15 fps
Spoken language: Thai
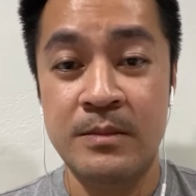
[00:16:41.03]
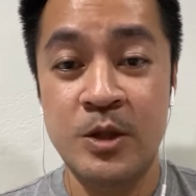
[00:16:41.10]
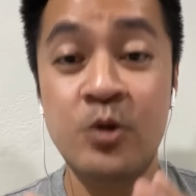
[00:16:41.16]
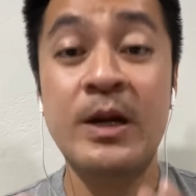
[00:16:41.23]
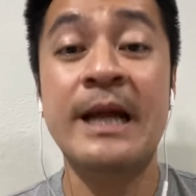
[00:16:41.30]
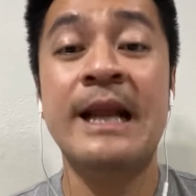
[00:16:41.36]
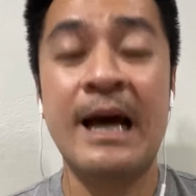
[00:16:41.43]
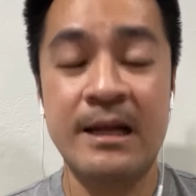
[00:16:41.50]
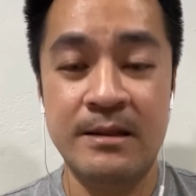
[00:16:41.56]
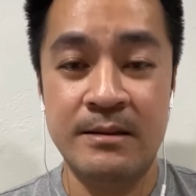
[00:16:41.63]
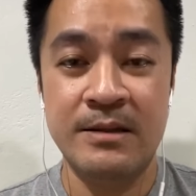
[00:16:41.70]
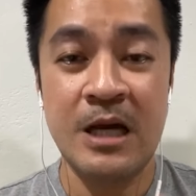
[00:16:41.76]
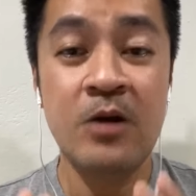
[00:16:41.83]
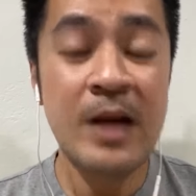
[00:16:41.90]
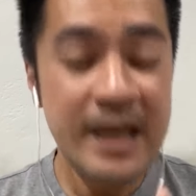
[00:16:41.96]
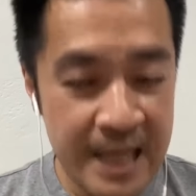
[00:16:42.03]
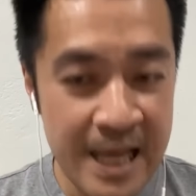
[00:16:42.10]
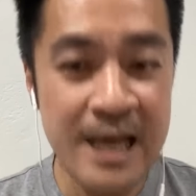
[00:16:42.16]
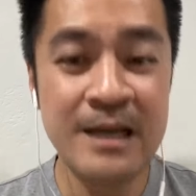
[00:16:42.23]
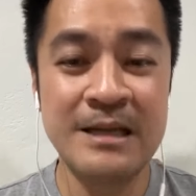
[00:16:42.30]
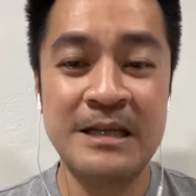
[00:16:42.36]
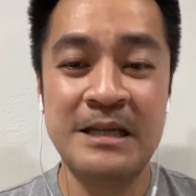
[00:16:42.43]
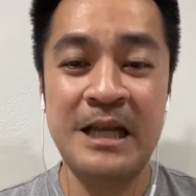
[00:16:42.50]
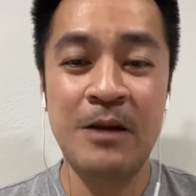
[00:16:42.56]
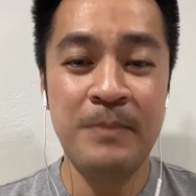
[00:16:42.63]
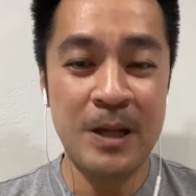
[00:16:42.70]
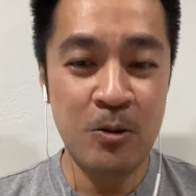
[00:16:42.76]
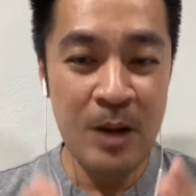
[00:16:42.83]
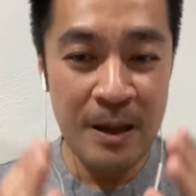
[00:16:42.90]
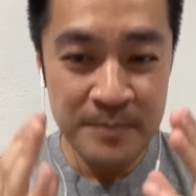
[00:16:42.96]
อยู่ในนั้นเท่านั้นเองนี่
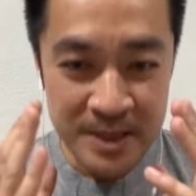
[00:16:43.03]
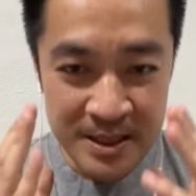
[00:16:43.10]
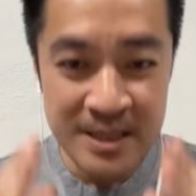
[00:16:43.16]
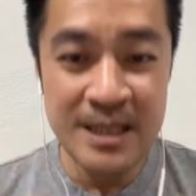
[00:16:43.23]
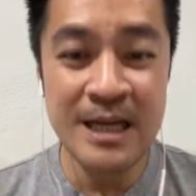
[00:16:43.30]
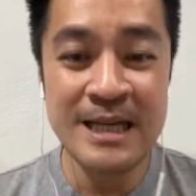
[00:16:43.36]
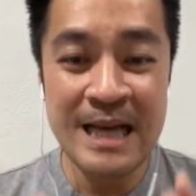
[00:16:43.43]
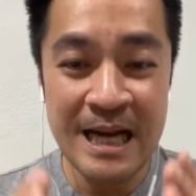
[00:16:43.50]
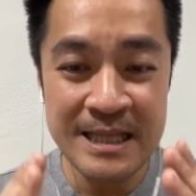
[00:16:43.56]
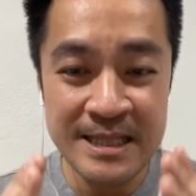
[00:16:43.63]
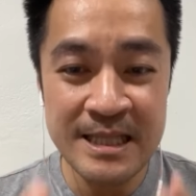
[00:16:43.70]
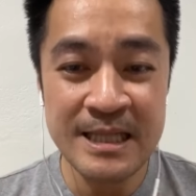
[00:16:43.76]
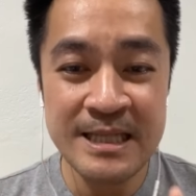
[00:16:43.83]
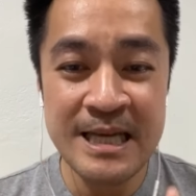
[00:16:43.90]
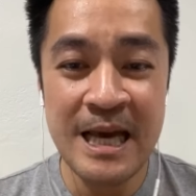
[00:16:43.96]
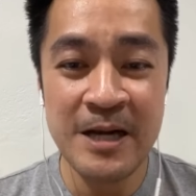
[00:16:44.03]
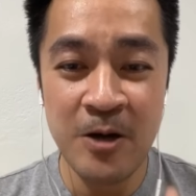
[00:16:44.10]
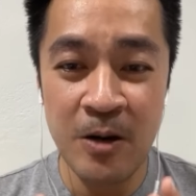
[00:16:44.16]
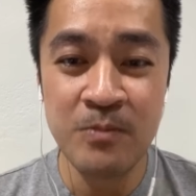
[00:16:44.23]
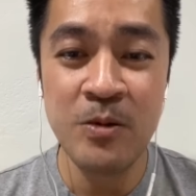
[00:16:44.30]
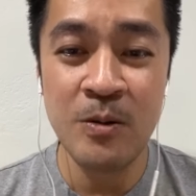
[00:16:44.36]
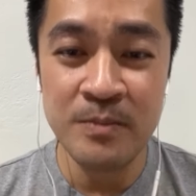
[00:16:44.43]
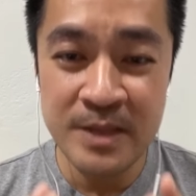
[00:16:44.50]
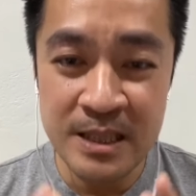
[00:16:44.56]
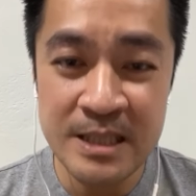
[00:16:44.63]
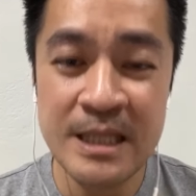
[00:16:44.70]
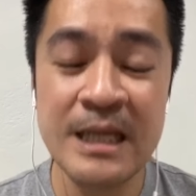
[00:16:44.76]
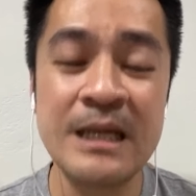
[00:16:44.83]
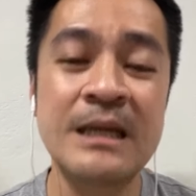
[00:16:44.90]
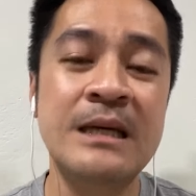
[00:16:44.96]
เป็นความเชื่ออย่างจริงใจของผมจ
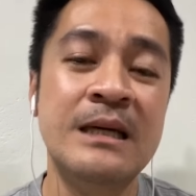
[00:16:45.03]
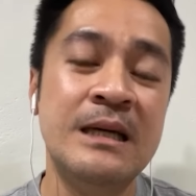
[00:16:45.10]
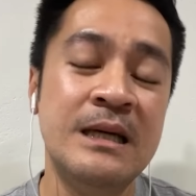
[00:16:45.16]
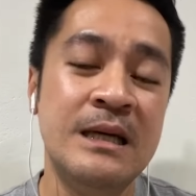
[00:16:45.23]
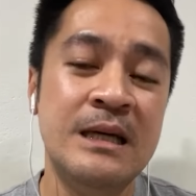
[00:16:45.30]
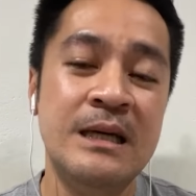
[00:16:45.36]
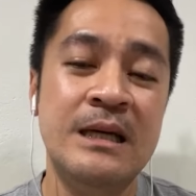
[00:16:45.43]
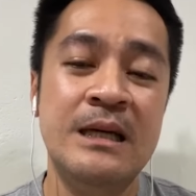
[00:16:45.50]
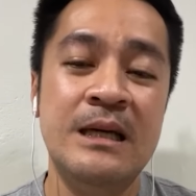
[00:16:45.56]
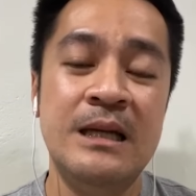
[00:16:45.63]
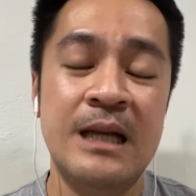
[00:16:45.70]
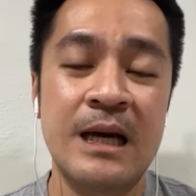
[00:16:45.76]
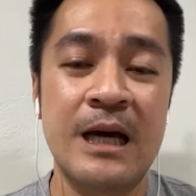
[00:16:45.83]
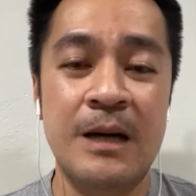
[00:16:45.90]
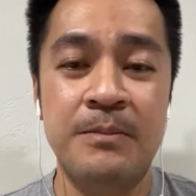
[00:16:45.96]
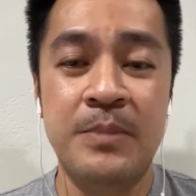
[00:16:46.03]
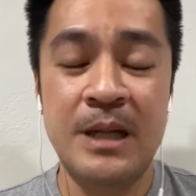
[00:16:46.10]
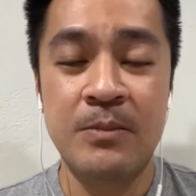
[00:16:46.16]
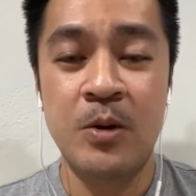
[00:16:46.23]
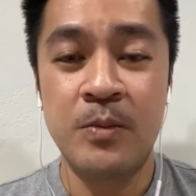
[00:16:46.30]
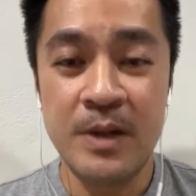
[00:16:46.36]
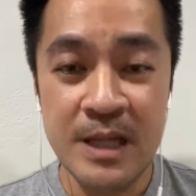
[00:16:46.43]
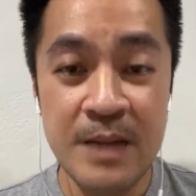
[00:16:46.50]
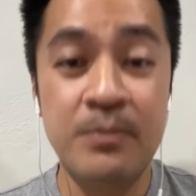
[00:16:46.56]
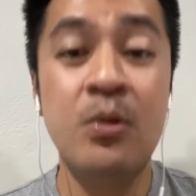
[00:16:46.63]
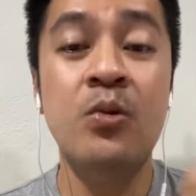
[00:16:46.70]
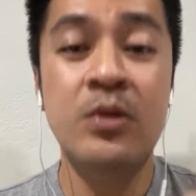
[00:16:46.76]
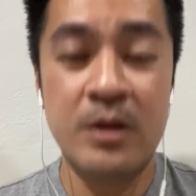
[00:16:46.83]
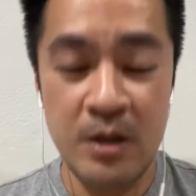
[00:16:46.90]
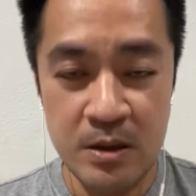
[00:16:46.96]
ริงๆนะครับเพราะนั้นผมก็เลย
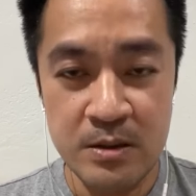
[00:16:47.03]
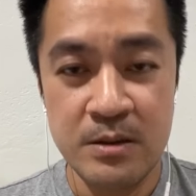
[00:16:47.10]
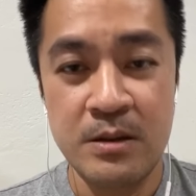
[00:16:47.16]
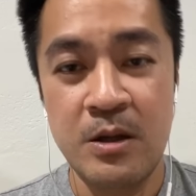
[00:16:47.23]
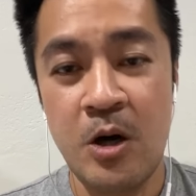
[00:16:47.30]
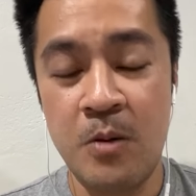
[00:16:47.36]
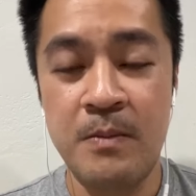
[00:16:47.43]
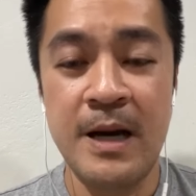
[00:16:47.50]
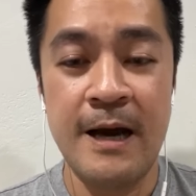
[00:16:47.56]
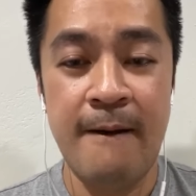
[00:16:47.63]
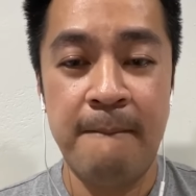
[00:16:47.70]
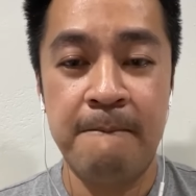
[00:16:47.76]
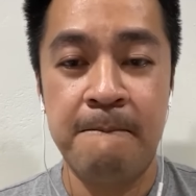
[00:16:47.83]
พูดออกมา